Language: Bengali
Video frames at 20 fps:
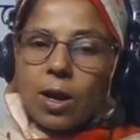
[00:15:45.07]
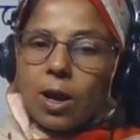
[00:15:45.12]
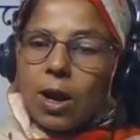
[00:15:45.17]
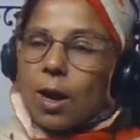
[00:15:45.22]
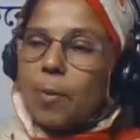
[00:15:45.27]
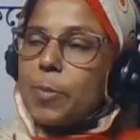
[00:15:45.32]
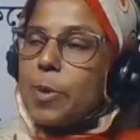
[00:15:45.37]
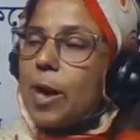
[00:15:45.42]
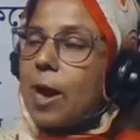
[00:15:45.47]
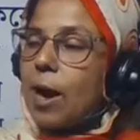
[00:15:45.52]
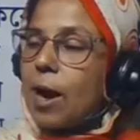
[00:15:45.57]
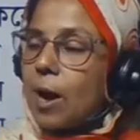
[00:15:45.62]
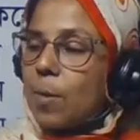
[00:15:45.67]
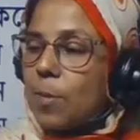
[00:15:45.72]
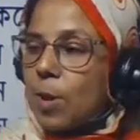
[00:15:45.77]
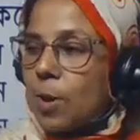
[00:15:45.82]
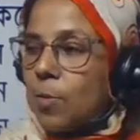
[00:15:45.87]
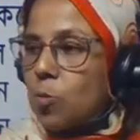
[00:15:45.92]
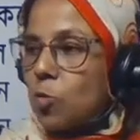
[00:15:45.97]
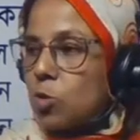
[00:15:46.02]
আমি
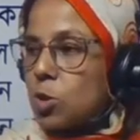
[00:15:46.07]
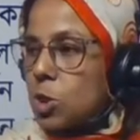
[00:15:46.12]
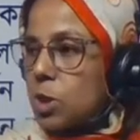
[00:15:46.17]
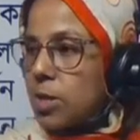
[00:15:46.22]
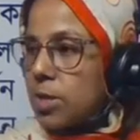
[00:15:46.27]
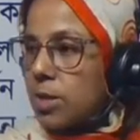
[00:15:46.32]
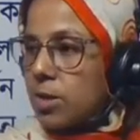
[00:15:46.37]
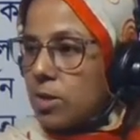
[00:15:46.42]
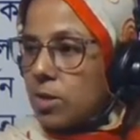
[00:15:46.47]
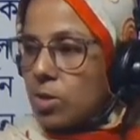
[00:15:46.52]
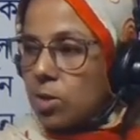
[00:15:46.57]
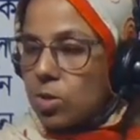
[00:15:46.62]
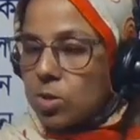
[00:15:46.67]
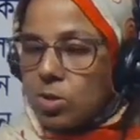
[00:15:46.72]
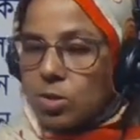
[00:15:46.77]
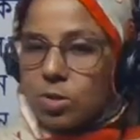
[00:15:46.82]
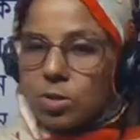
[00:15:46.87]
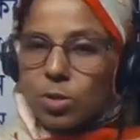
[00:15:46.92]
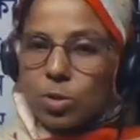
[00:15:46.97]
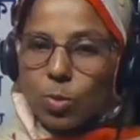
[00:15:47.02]
আবার পড়ছি
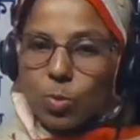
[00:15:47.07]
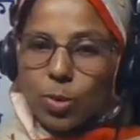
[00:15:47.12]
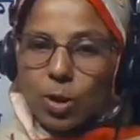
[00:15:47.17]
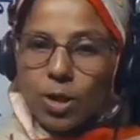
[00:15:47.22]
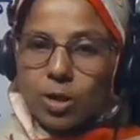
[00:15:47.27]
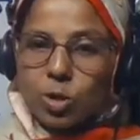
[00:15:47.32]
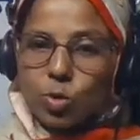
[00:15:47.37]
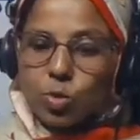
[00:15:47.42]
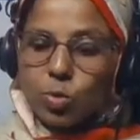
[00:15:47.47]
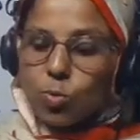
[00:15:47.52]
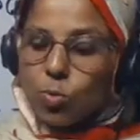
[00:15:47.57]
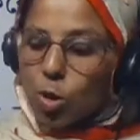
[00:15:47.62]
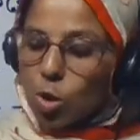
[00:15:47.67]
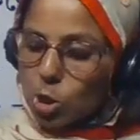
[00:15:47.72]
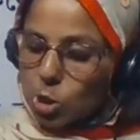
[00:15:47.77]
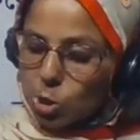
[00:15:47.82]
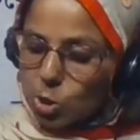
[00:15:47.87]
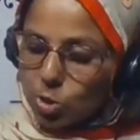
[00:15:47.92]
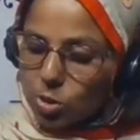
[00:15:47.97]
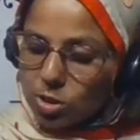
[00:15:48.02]
তোমরা একটু
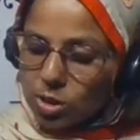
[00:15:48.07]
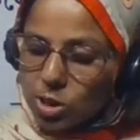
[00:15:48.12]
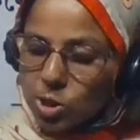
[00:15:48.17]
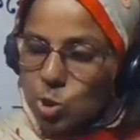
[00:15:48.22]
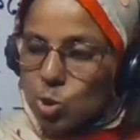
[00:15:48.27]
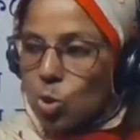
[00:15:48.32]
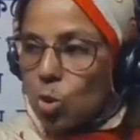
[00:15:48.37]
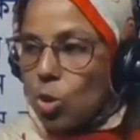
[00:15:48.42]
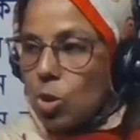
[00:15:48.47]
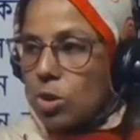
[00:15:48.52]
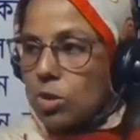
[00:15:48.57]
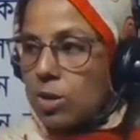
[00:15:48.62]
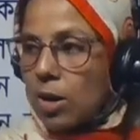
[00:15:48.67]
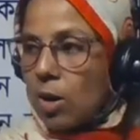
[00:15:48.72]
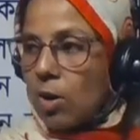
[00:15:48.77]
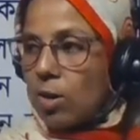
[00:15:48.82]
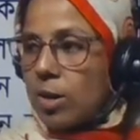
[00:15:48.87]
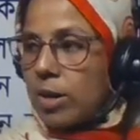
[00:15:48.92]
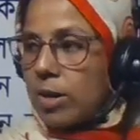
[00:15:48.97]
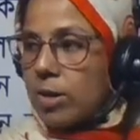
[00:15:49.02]
মনোযোগ দিয়ে শোনো
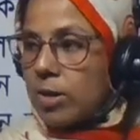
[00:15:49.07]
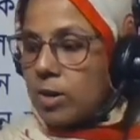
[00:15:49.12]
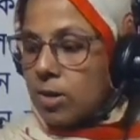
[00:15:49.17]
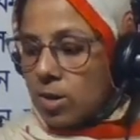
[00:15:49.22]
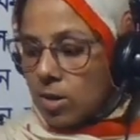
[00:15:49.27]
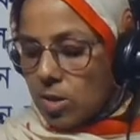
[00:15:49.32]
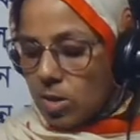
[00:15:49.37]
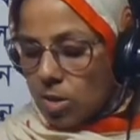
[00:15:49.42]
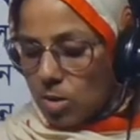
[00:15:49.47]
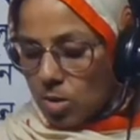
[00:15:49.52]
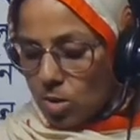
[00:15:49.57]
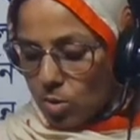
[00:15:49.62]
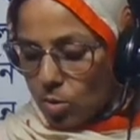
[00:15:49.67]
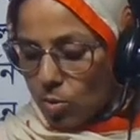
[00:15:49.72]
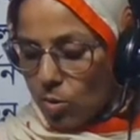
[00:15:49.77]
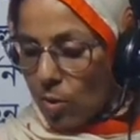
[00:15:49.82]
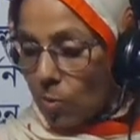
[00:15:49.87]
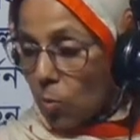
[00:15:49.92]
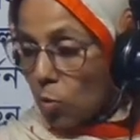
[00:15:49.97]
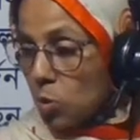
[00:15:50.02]
তাহলেই
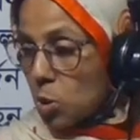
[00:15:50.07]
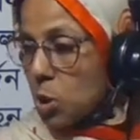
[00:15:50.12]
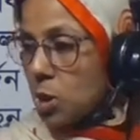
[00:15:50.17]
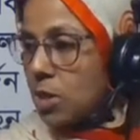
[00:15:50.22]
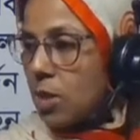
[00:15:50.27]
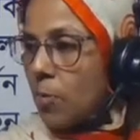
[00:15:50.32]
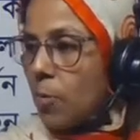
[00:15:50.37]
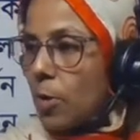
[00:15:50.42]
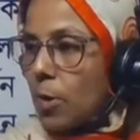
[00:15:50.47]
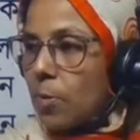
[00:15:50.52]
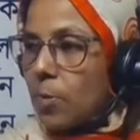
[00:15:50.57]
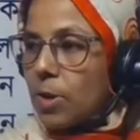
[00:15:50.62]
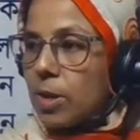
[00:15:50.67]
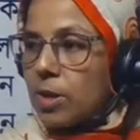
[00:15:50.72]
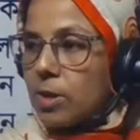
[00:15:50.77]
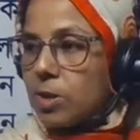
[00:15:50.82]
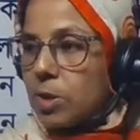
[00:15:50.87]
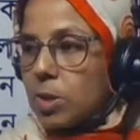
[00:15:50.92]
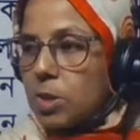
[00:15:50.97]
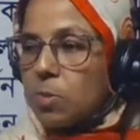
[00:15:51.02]
তোমরা বুঝতে পারবে
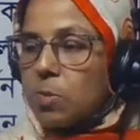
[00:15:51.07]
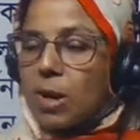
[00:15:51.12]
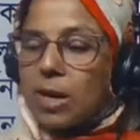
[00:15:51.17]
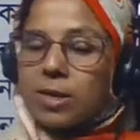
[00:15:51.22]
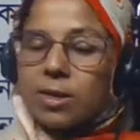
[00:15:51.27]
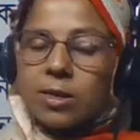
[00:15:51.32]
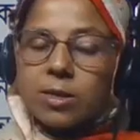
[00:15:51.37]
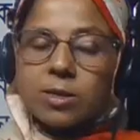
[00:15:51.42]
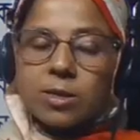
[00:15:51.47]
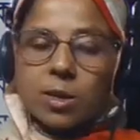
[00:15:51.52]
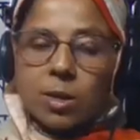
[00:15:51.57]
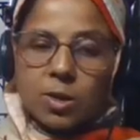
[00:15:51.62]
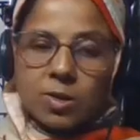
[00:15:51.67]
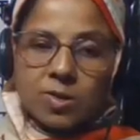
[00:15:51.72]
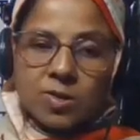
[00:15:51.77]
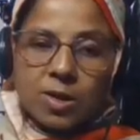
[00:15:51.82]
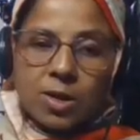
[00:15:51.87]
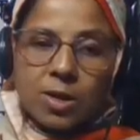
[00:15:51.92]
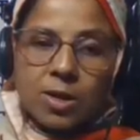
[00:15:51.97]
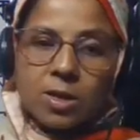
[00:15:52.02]
যে মাদার
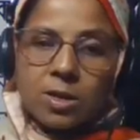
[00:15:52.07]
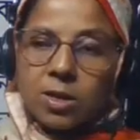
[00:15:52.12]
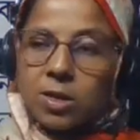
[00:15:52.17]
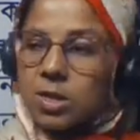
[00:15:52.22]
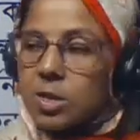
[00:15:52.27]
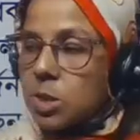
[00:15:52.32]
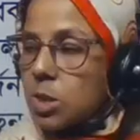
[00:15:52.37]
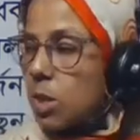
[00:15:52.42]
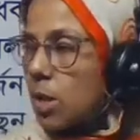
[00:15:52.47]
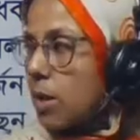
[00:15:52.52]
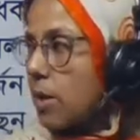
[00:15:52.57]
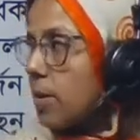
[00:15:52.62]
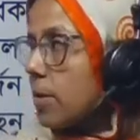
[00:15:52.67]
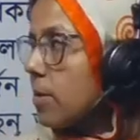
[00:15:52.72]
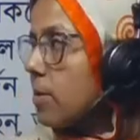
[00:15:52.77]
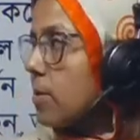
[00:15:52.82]
তেরেসা কি ছিলেন